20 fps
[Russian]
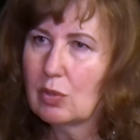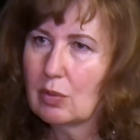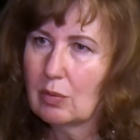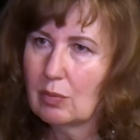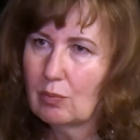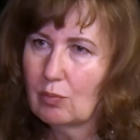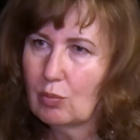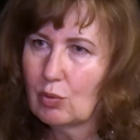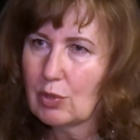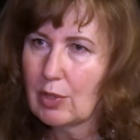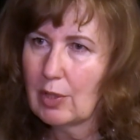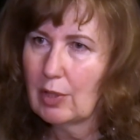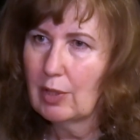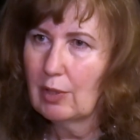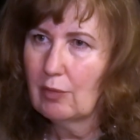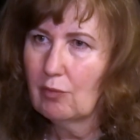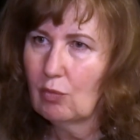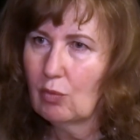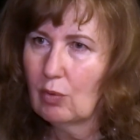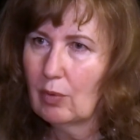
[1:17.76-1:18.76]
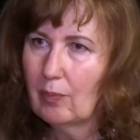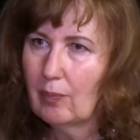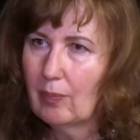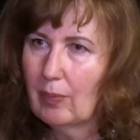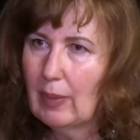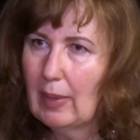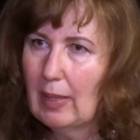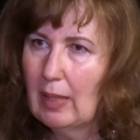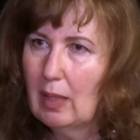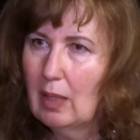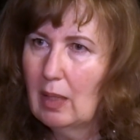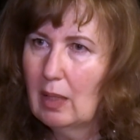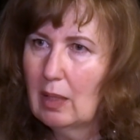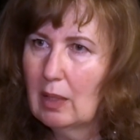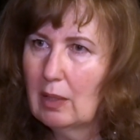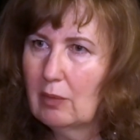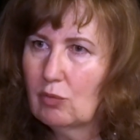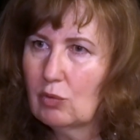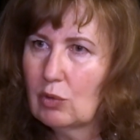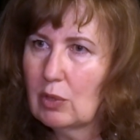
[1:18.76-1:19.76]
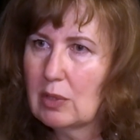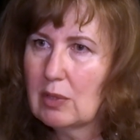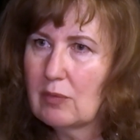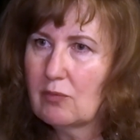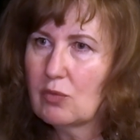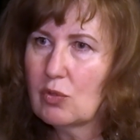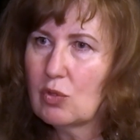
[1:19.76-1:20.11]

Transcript: автора хотелось вздохнуть. И вот этим